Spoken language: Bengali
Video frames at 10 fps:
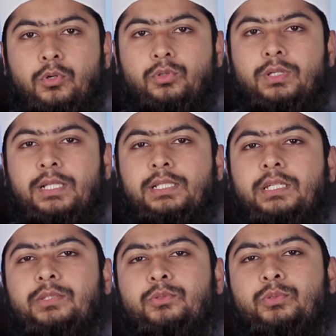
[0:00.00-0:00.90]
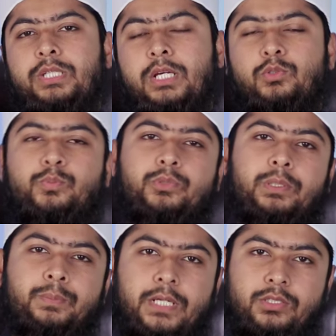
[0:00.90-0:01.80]
পরকালকে দুনিয়ার
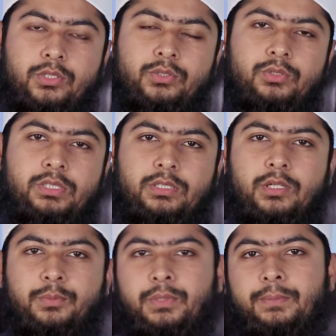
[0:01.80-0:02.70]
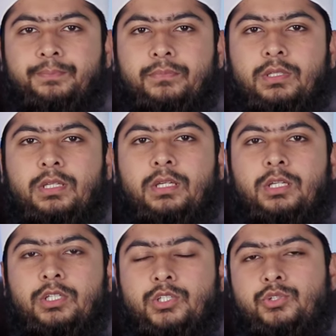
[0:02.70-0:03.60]
উপরে প্রাধান্য দিতে হবে
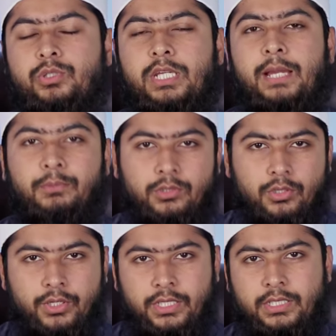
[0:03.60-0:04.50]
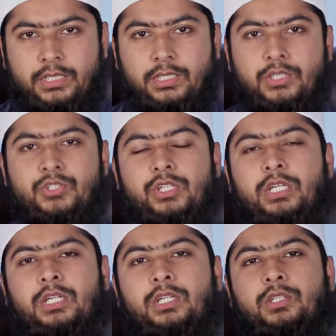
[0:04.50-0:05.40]
যদি এমন হয় যে
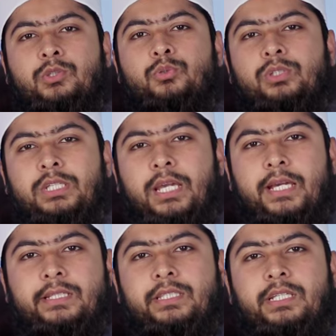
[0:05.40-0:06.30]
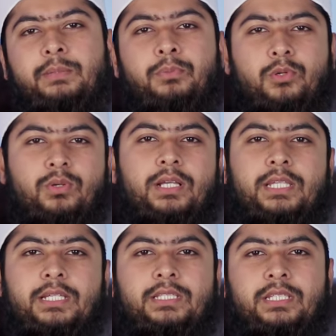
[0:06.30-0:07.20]
দুনিয়া একদিকে পরকাল
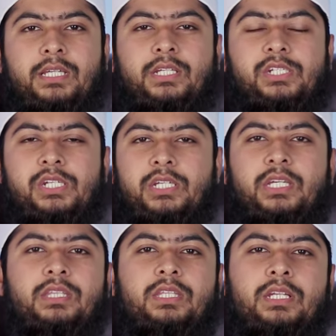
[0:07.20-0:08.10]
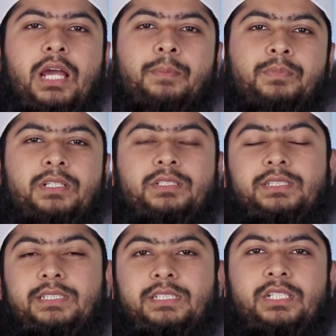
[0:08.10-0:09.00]
একদিকে সেক্ষেত্রে আপনার
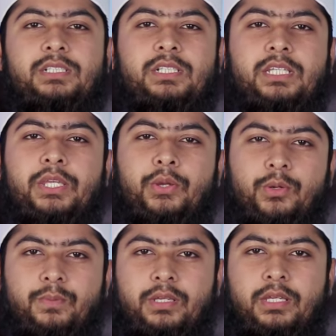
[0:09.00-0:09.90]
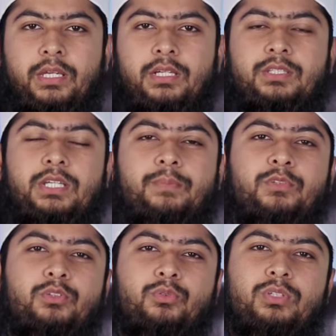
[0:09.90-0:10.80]
ডিসিশনটা কি হবে যে
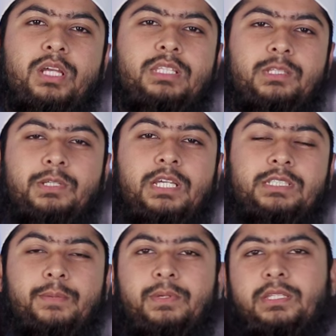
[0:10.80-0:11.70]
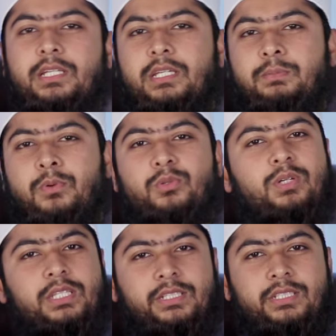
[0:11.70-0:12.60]
আপনি দুনিয়ার দিকে যাবেন নাকি
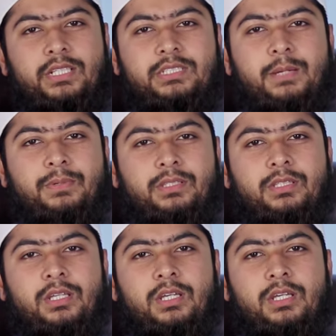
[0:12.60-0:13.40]
পরকালের দিকে যাবেন